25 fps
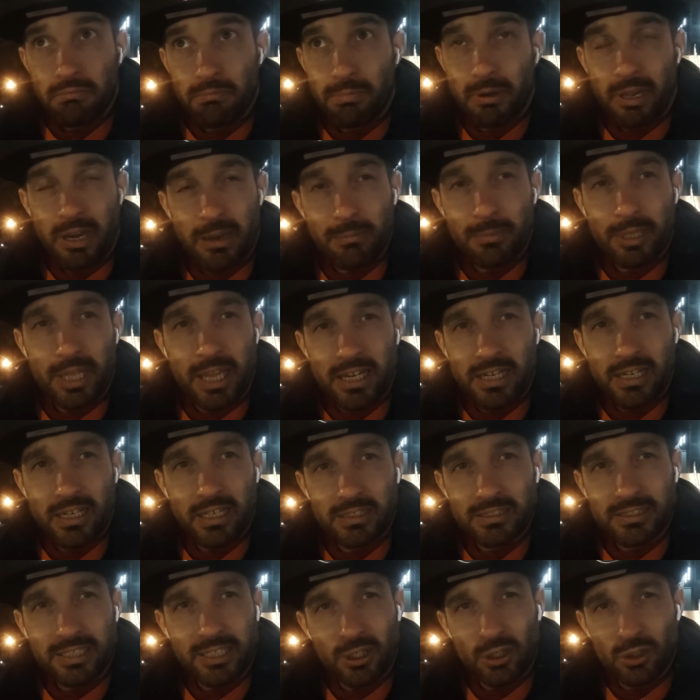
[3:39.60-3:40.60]
para
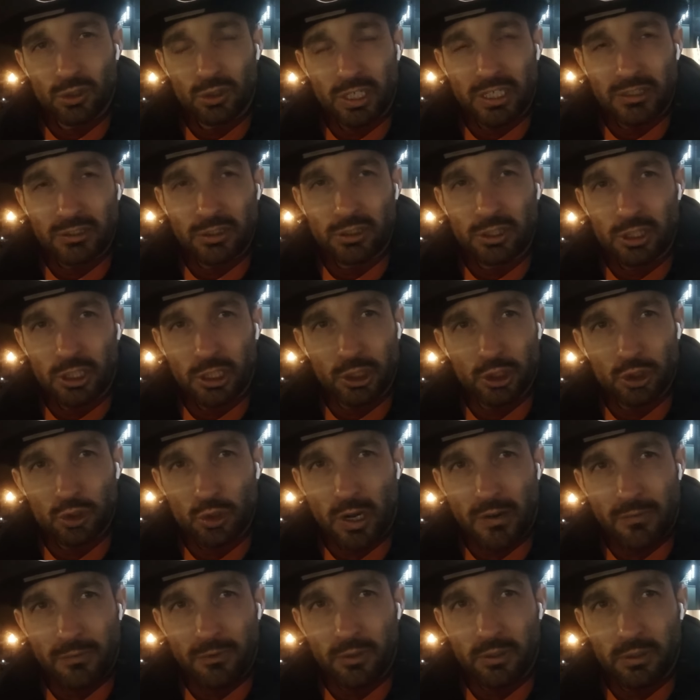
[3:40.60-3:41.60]
enviarle ese contrato a Terence
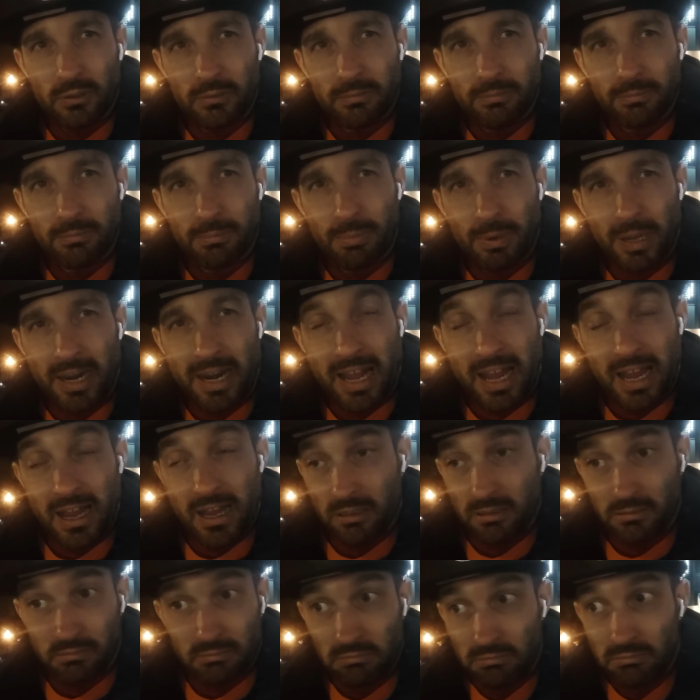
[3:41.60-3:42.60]
Crawford,
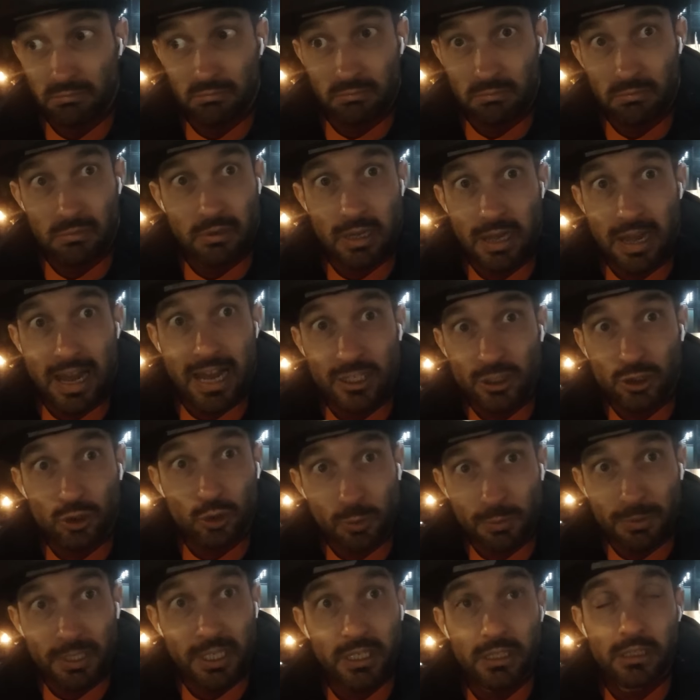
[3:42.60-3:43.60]
para
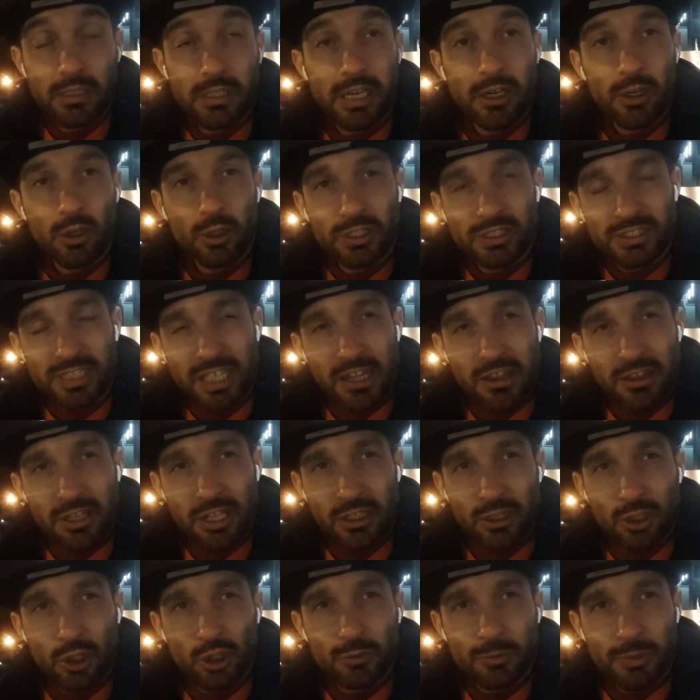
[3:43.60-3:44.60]
asumir que lo que está
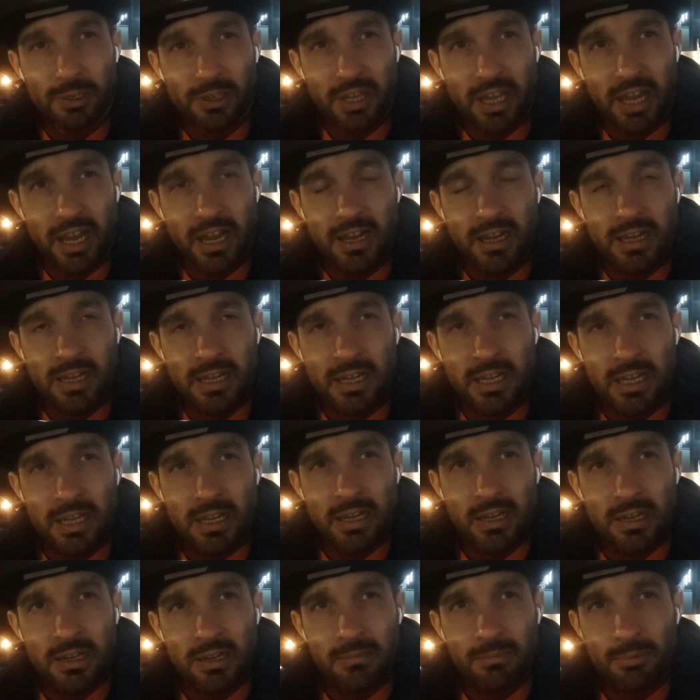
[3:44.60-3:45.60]
diciendo es verdad.
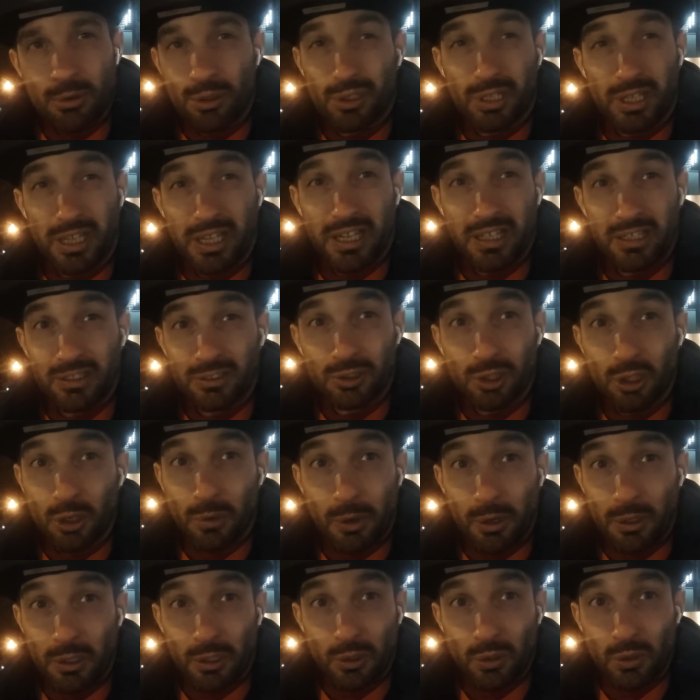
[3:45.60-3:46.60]
Porque yo no
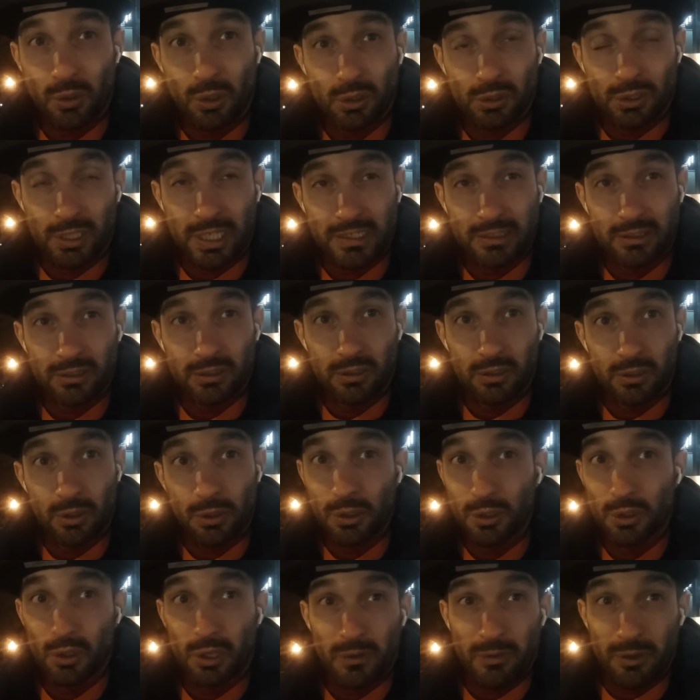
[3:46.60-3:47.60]
veo ningún contrato, lo
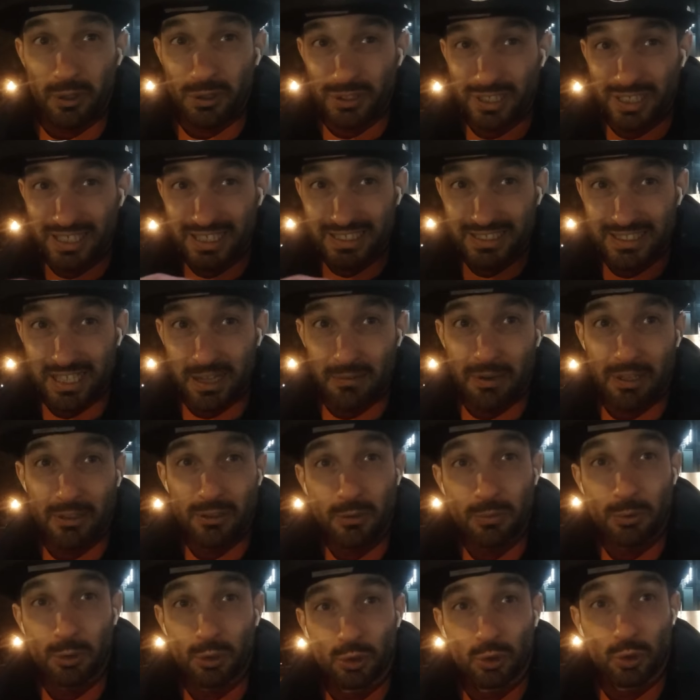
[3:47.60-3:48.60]
único que veo es que le está
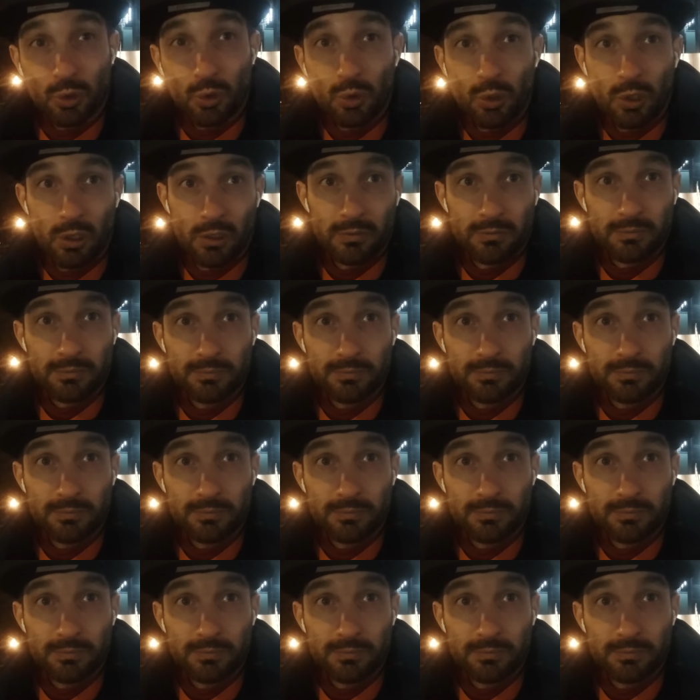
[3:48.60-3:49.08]
hablando por su culo.